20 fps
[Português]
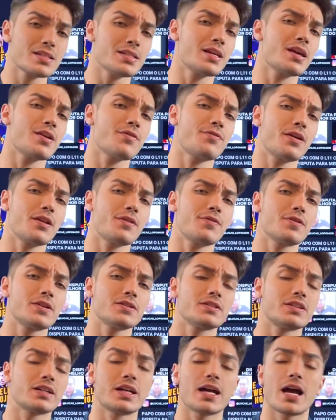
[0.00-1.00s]
Aqui quem fala é o
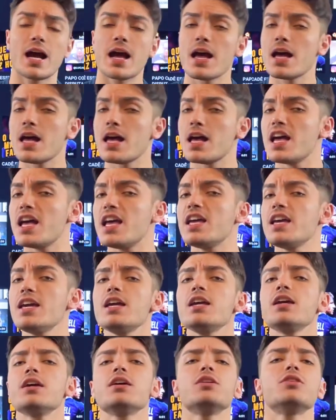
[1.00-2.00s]
Fernando TK.
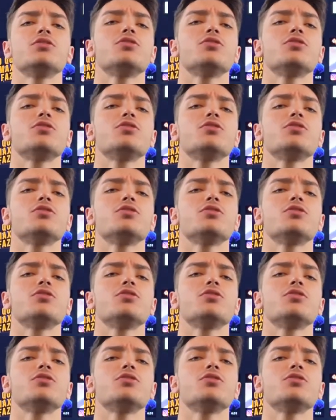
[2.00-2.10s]
E